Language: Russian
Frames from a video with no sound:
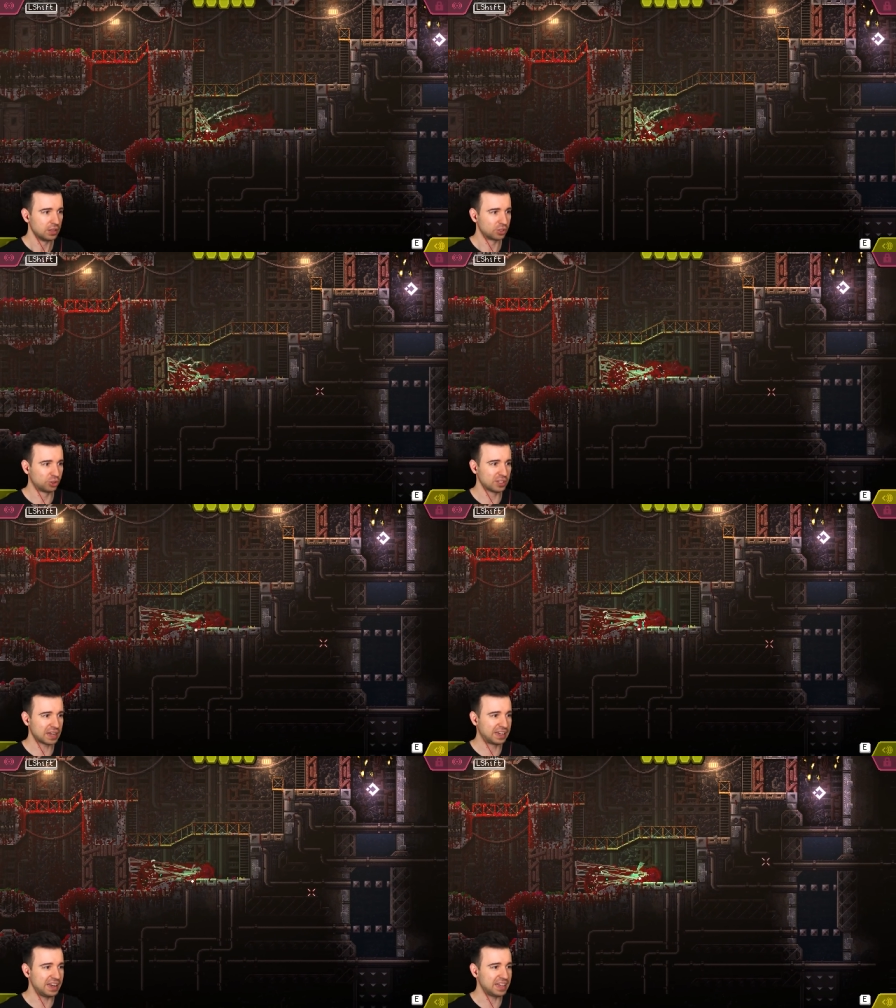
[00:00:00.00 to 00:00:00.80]
Что за
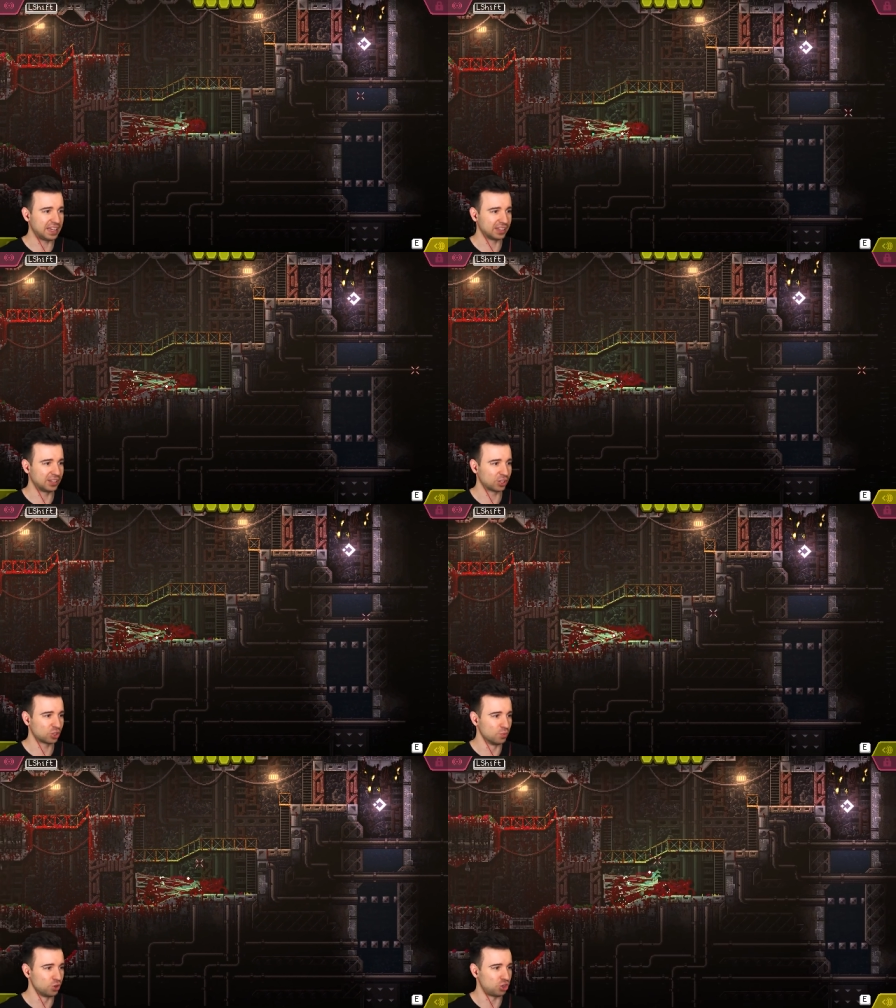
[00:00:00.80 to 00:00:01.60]
крики? Ты
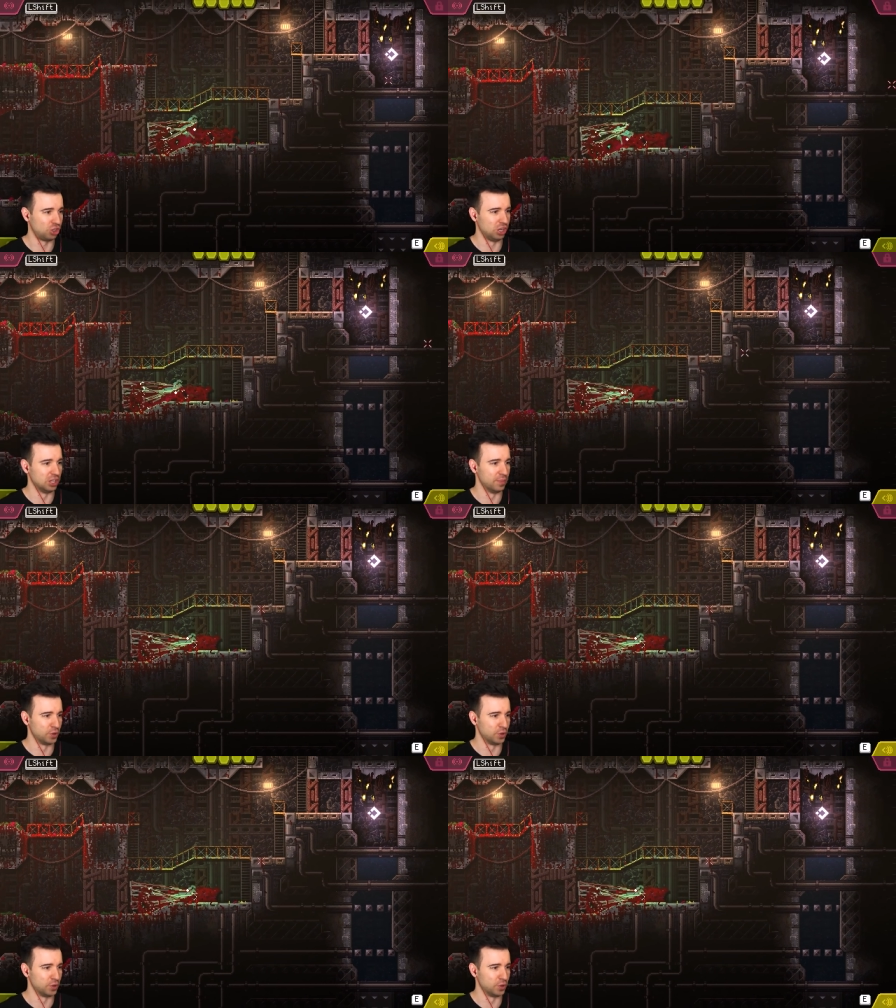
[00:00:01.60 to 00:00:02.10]
же мужчина.